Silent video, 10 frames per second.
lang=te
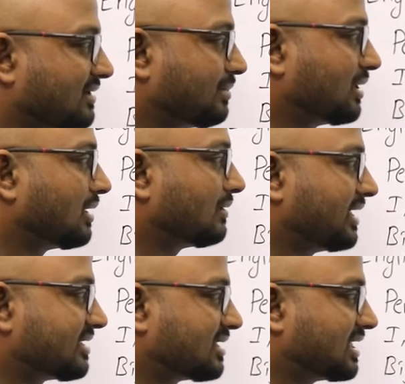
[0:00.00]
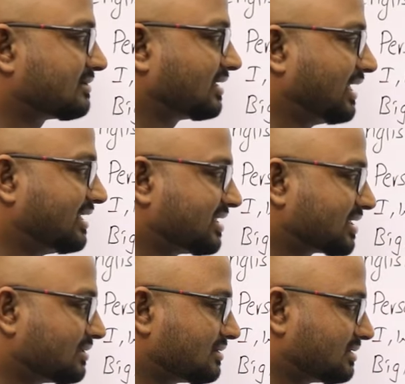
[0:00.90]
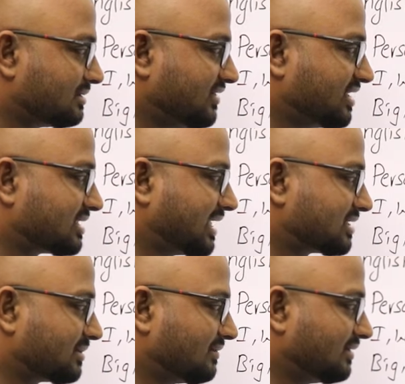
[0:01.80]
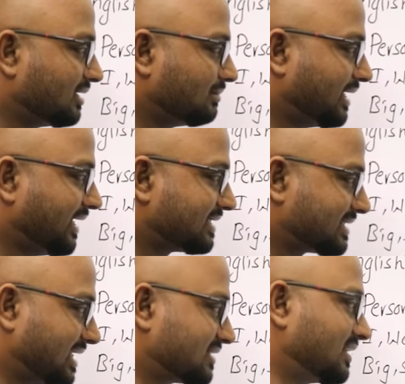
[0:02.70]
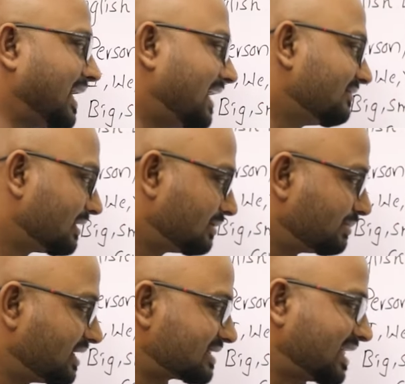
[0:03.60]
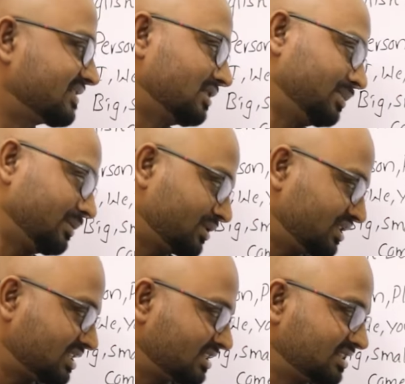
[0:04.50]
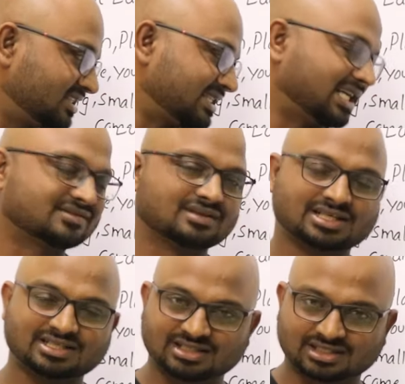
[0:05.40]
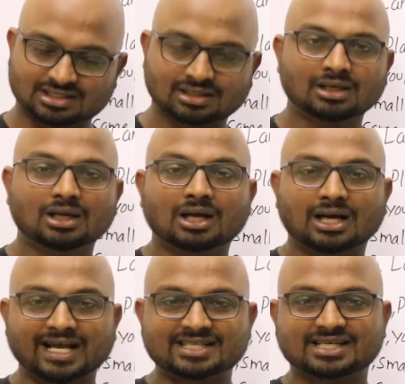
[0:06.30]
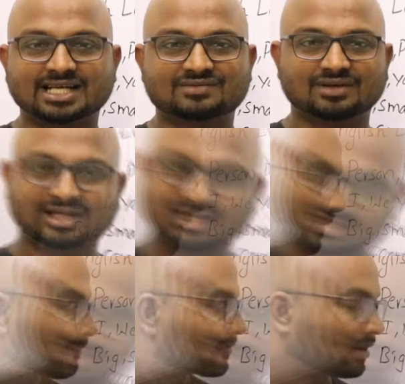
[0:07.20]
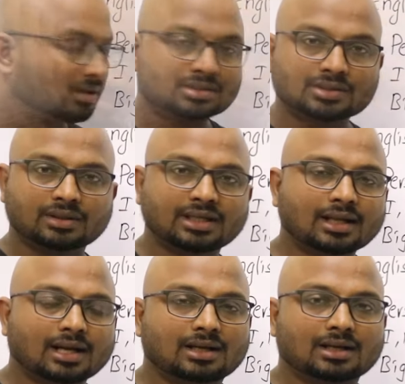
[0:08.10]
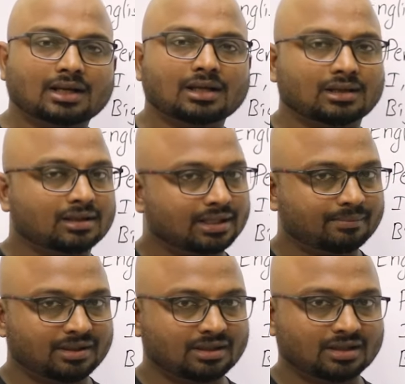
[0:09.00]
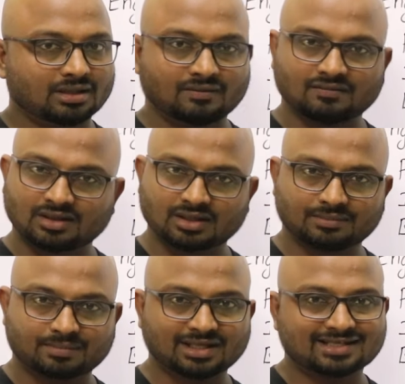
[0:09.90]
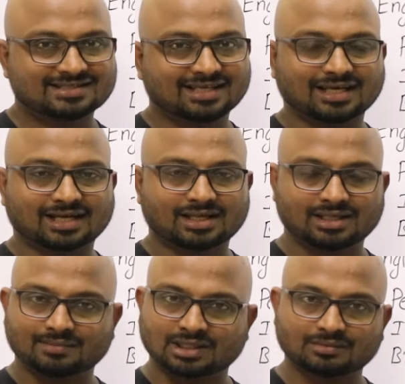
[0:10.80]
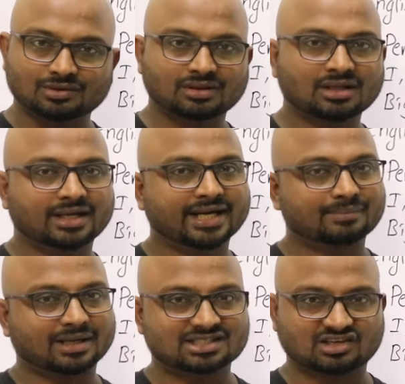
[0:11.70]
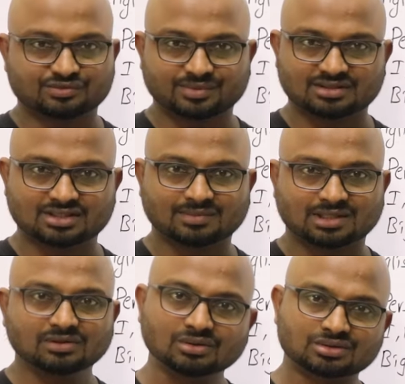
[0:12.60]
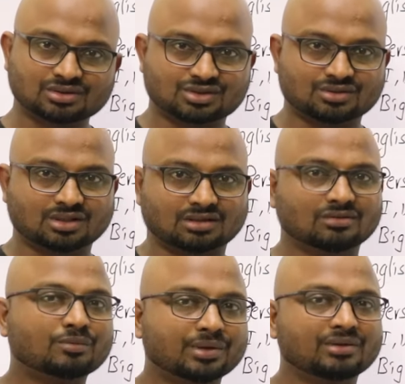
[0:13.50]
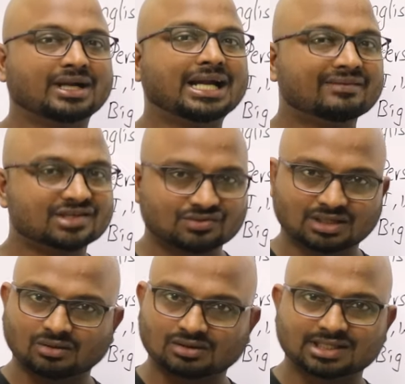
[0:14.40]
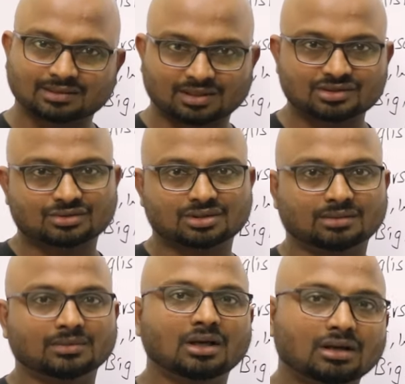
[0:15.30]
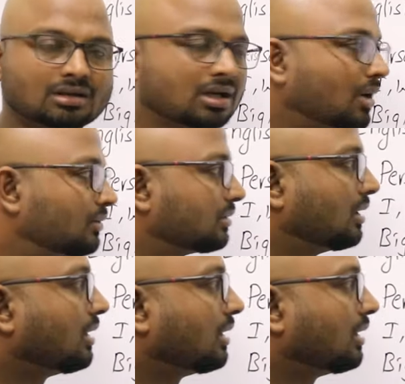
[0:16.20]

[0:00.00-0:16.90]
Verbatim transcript: ఫర్ ప్రొనౌన్ ఏ స్టాండ్స్ ఫర్ ఎడ్జెక్టివ్స్ వి స్టాండ్స్ ఫర్ వర్బ్ ఏ స్టాండ్స్ ఫర్ యాడ్వర్బ్ పీ స్టాండ్స్ ఫర్ ప్రిపోజిషన్ సి స్టాండ్స్ ఫర్ కంజంక్షన్ ఐ స్టాండ్స్ ఫర్ ఇంటర్జెక్ట్ సో ఈ రకంగా ఎన్పిఏ విఏపి సిఐ అని మనము ఈ ఎయిట్ పార్ట్స్ ఆఫ్ స్పీచ్ని మనం గుర్తుంచుకుంటాం ఇప్పుడు ఇండివిజువల్గా ఒకసారి మనం చూద్దాం నౌన్